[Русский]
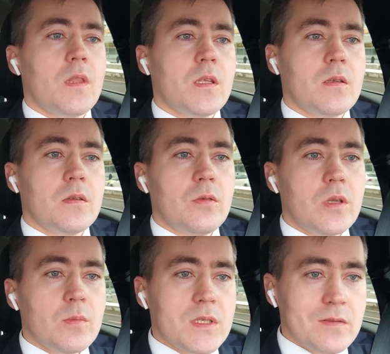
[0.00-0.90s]
на
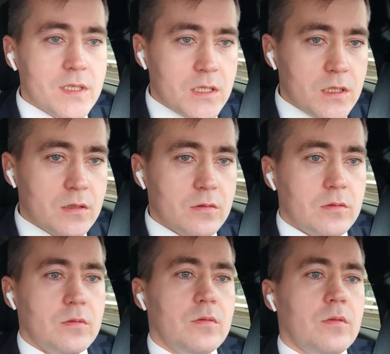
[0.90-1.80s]
территории Москва-Сити
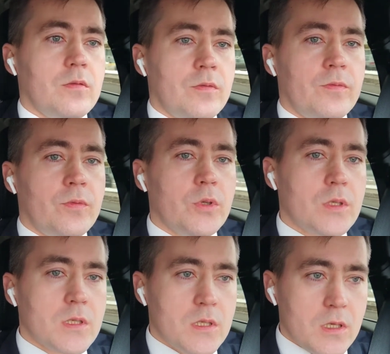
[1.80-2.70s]

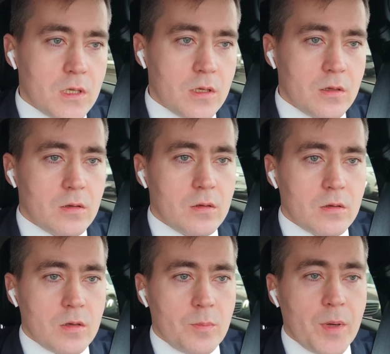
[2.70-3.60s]
вводится,
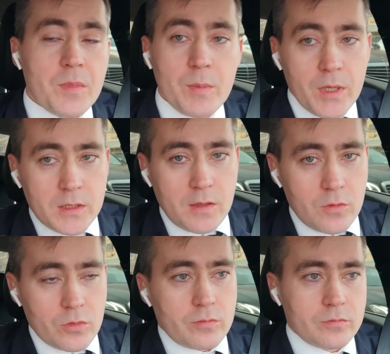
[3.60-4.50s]
помимо
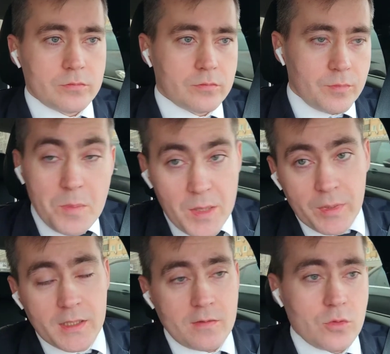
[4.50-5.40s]
того,
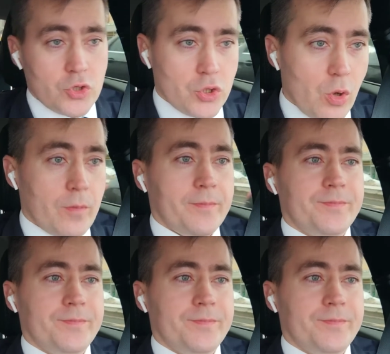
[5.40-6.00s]
помимо того, что